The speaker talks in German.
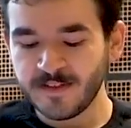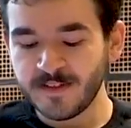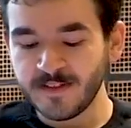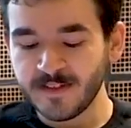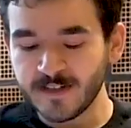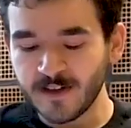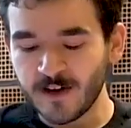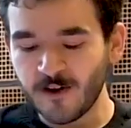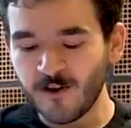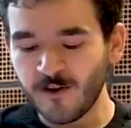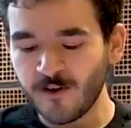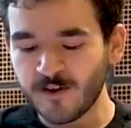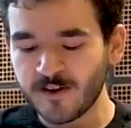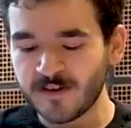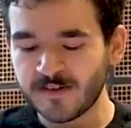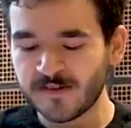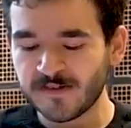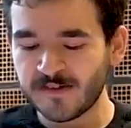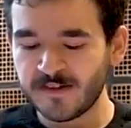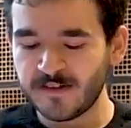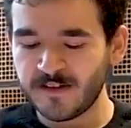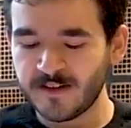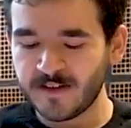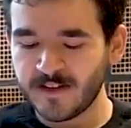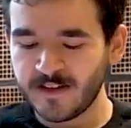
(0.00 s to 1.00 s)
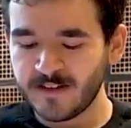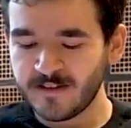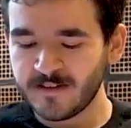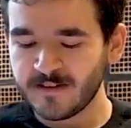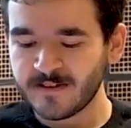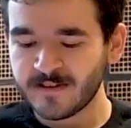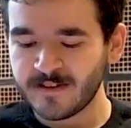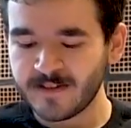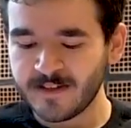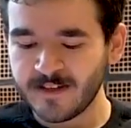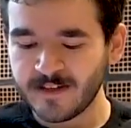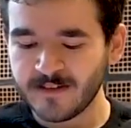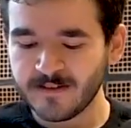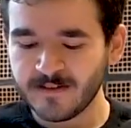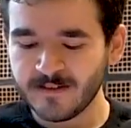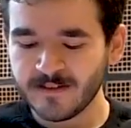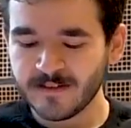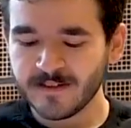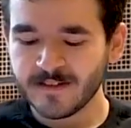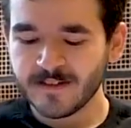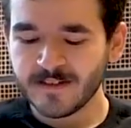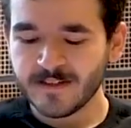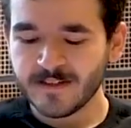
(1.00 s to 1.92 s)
hier auch as genannt,